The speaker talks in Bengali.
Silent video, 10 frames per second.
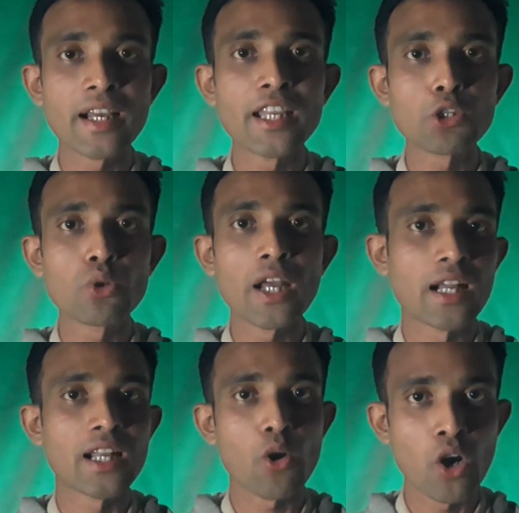এটা কিন্তু
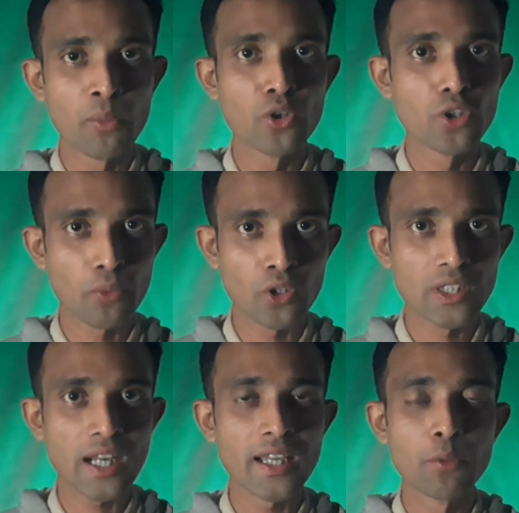একটা অবৈধ
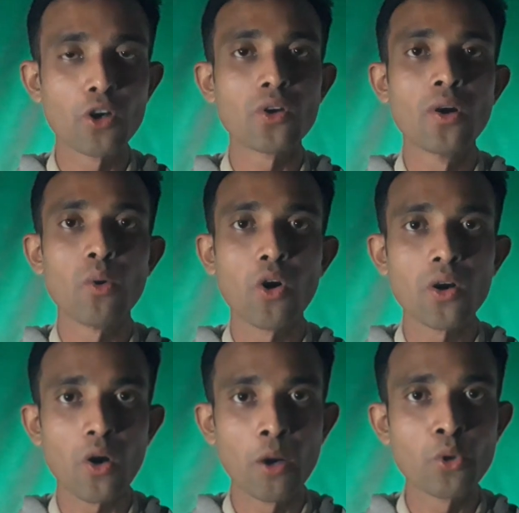পন্থা এবং
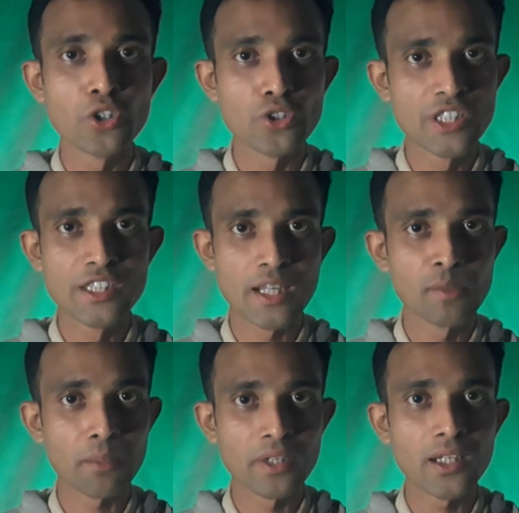অবৈধ
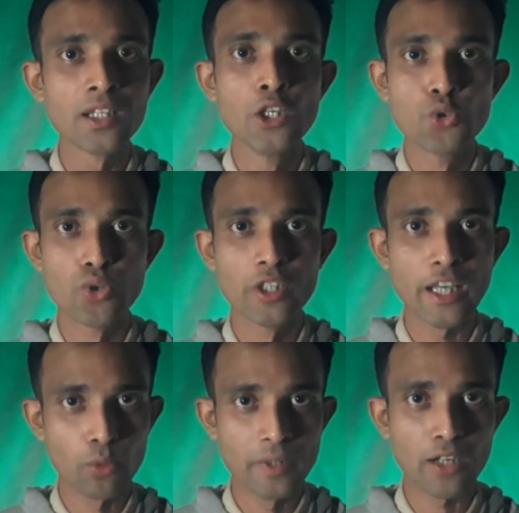সিস্টেমে আপনি
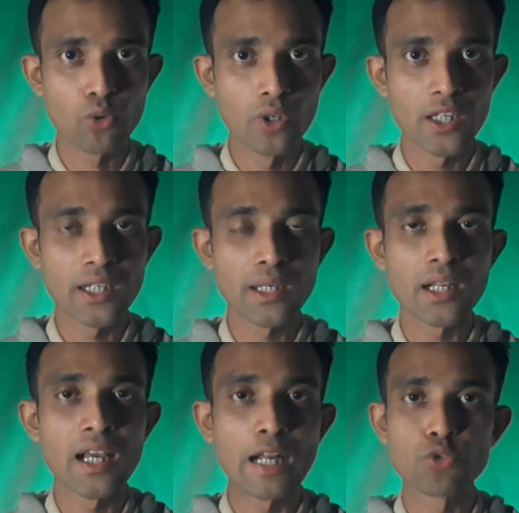সৌদি আরব ত্যাগ করলেন
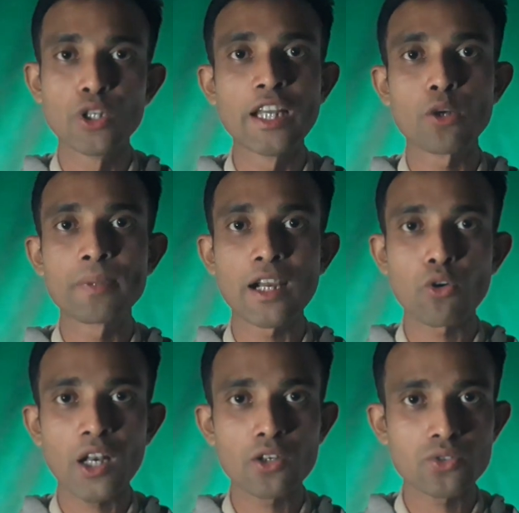আর সৌদি আরব
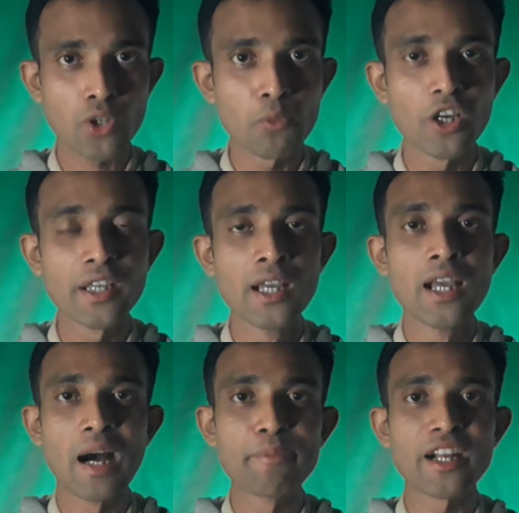ত্যাগ করার সময়
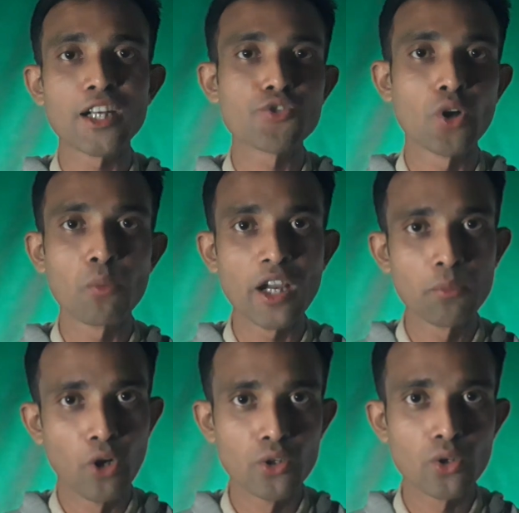আপনি একটা শ্রম
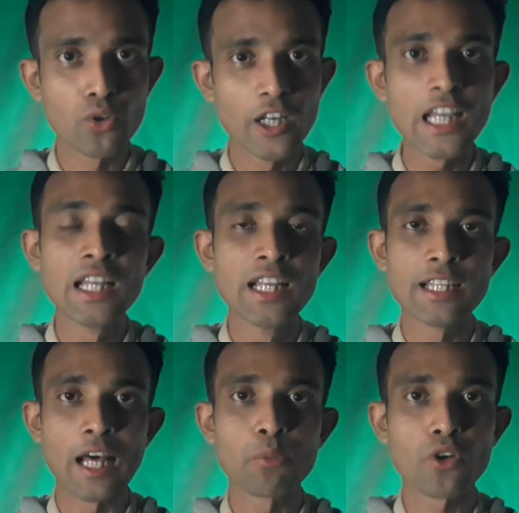আইন ভঙ্গ করে
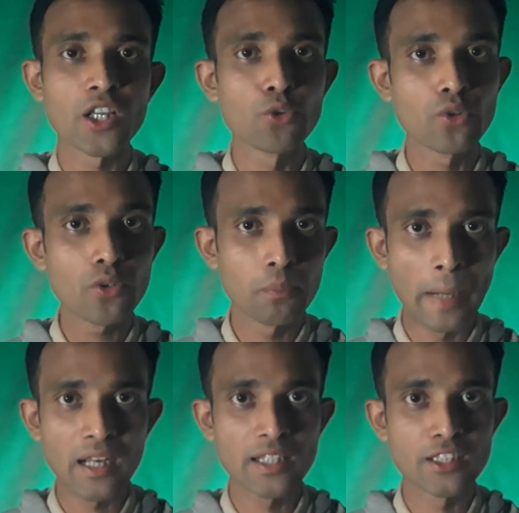তারপরে কিন্তু
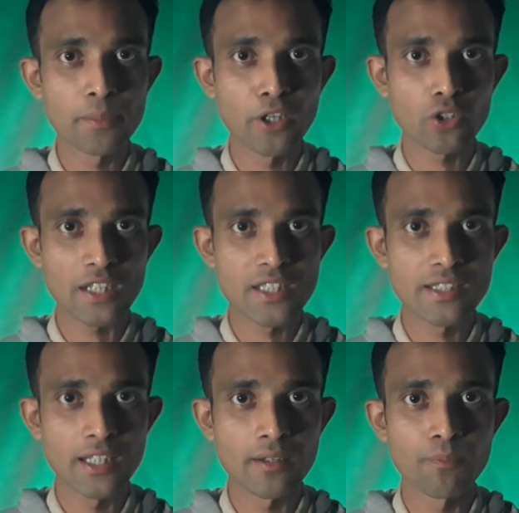বাংলাদেশে ফেরত
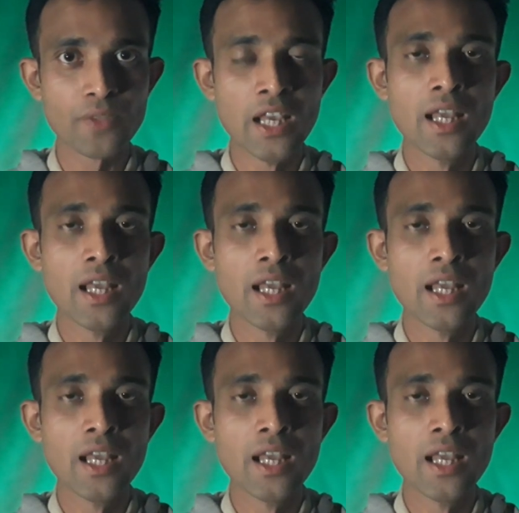আসতেছেন